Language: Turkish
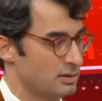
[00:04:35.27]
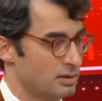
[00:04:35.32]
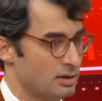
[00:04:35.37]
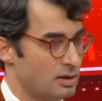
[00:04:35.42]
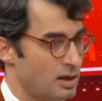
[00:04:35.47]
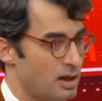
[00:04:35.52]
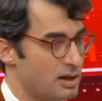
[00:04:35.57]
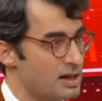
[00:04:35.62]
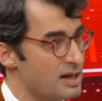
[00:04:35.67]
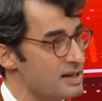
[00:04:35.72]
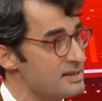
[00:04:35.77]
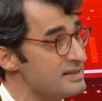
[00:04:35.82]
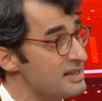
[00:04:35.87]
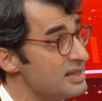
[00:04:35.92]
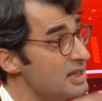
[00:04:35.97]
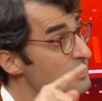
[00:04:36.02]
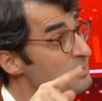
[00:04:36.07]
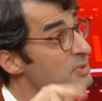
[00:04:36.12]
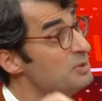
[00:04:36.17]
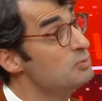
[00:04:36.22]
arazide
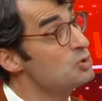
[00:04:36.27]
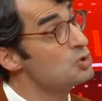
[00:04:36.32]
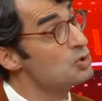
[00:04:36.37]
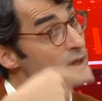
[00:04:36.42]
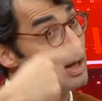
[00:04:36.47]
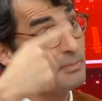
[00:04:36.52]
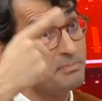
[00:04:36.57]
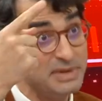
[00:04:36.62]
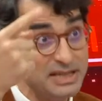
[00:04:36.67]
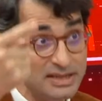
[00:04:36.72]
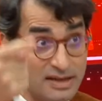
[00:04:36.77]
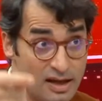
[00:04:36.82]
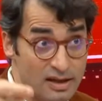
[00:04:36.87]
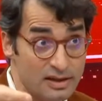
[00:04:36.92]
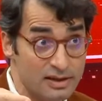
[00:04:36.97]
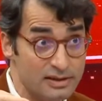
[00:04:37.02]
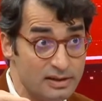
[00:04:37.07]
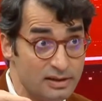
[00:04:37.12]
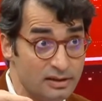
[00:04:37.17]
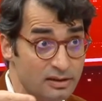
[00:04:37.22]
yapılmış olan
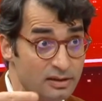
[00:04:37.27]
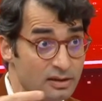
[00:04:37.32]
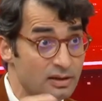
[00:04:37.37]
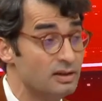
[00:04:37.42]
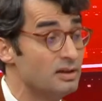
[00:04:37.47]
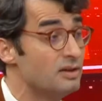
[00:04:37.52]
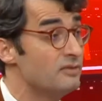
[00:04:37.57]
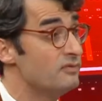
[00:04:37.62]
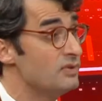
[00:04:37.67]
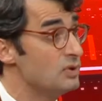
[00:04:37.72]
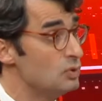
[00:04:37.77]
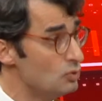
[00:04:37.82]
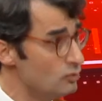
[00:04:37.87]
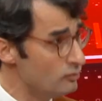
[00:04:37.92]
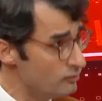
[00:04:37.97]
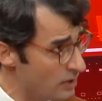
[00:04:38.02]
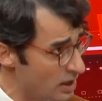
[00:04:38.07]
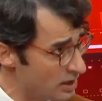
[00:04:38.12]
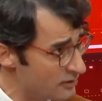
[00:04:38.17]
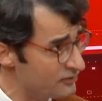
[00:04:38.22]
binaları ve Nun
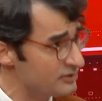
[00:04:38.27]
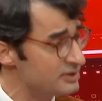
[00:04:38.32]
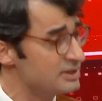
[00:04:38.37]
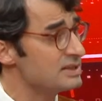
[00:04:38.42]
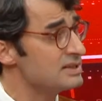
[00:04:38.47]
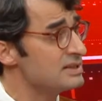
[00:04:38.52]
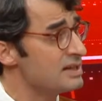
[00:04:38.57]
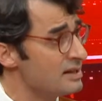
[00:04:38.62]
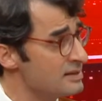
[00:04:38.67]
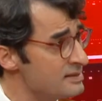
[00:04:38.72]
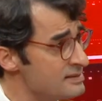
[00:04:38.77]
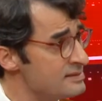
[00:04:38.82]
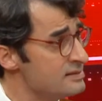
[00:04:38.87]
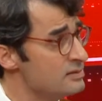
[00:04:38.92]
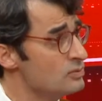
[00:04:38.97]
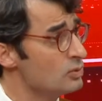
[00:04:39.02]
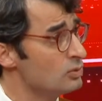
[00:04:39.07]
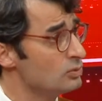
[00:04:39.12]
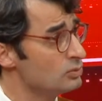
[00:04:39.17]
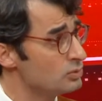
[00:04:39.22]
Vakfı'nın kendisinin
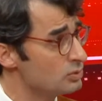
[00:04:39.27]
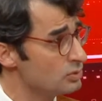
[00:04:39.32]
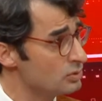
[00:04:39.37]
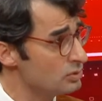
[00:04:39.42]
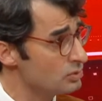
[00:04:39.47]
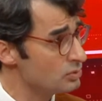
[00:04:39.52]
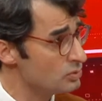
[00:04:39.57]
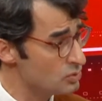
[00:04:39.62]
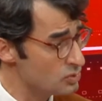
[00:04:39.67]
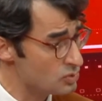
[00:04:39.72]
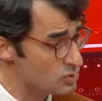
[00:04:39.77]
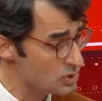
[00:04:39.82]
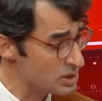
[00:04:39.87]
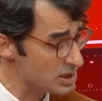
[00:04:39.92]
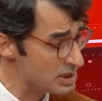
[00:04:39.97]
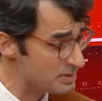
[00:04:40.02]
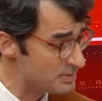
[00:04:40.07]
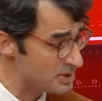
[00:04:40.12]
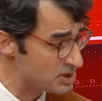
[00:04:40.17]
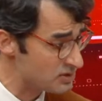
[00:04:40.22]
olduğu
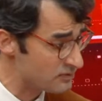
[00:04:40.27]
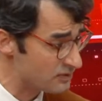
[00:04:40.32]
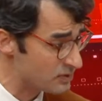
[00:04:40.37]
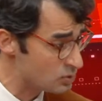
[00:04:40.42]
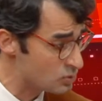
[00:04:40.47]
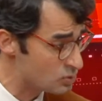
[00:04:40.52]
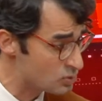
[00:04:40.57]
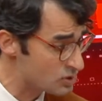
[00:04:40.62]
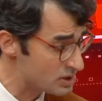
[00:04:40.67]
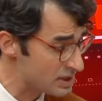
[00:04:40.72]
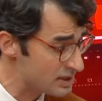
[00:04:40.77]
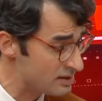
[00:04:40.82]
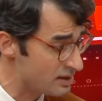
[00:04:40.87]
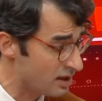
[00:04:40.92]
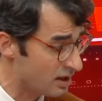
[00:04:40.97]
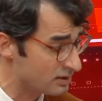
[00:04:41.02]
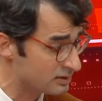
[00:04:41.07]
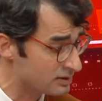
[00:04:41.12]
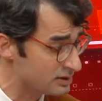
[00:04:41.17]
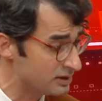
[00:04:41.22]
355 ve
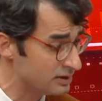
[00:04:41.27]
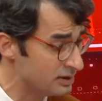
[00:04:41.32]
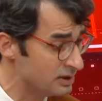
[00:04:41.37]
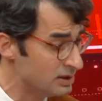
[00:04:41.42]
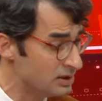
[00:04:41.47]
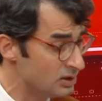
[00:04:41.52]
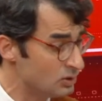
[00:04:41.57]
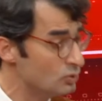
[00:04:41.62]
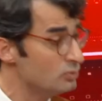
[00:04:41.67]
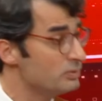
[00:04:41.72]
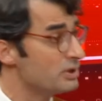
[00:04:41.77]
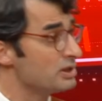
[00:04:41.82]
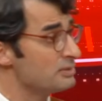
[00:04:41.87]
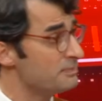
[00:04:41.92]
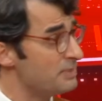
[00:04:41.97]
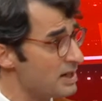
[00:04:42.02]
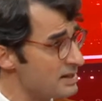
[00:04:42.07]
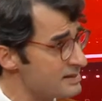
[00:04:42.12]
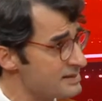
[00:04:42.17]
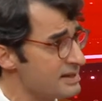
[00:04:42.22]
356 numaralı
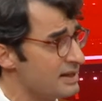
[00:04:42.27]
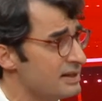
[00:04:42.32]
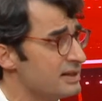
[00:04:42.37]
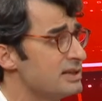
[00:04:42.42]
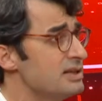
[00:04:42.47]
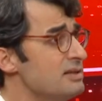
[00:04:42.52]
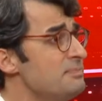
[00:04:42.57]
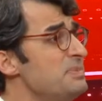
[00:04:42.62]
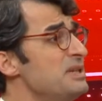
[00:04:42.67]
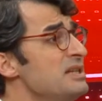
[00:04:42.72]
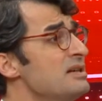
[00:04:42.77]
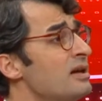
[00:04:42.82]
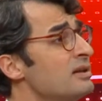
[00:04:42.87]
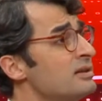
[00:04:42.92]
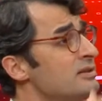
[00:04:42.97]
parseldeki binaları